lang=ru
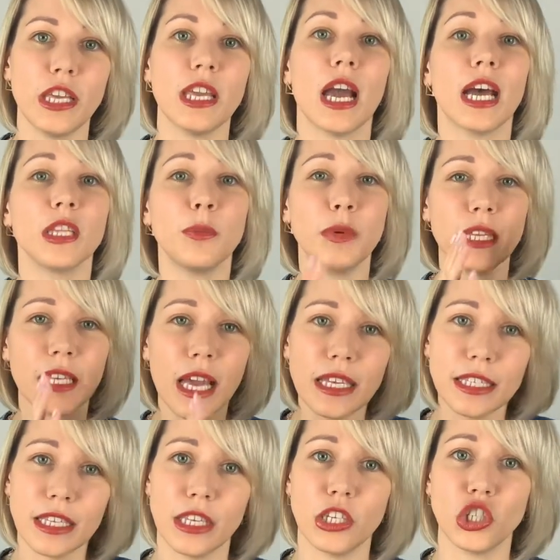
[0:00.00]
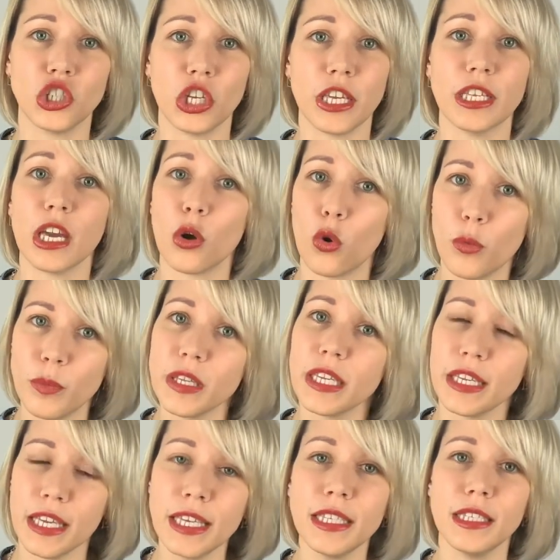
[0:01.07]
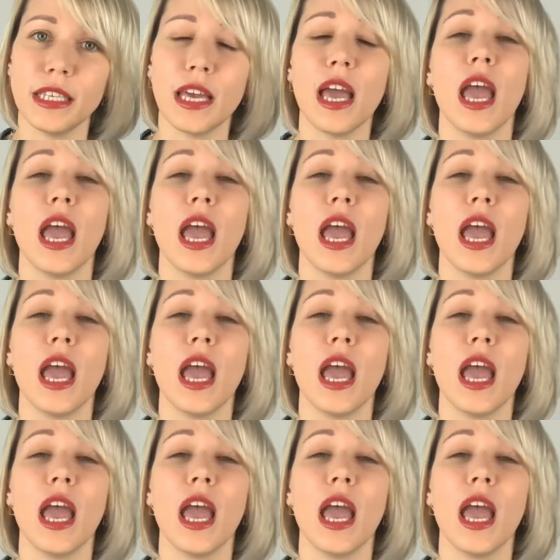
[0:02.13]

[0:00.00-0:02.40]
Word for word: от принятия решения о переезде